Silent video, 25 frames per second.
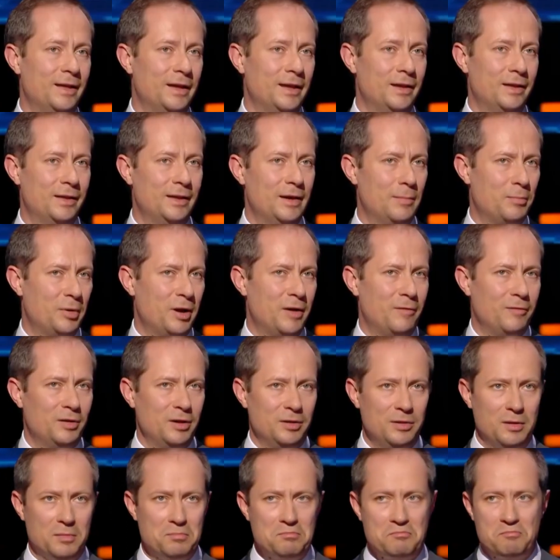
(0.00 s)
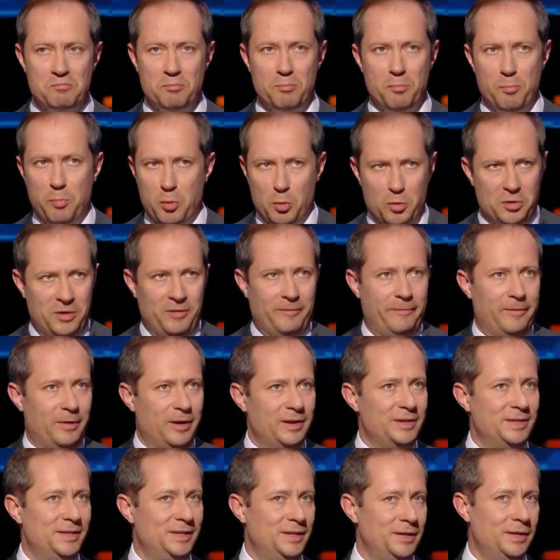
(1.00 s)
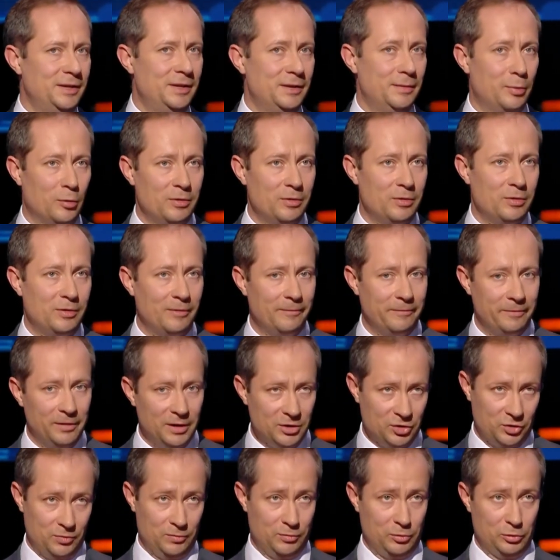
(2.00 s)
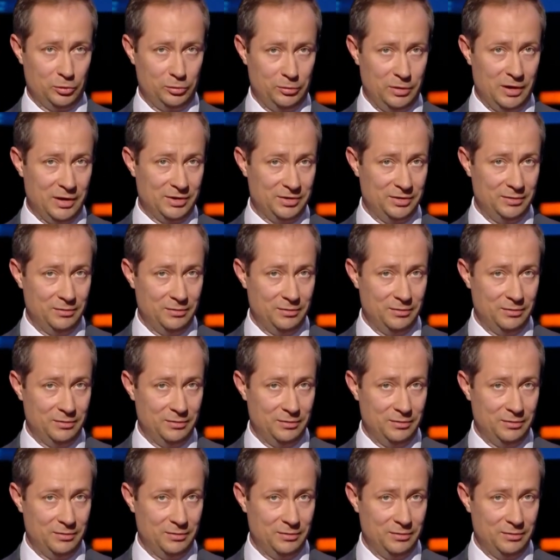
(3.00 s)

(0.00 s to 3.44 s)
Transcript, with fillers: направлена против России, против нашего государственного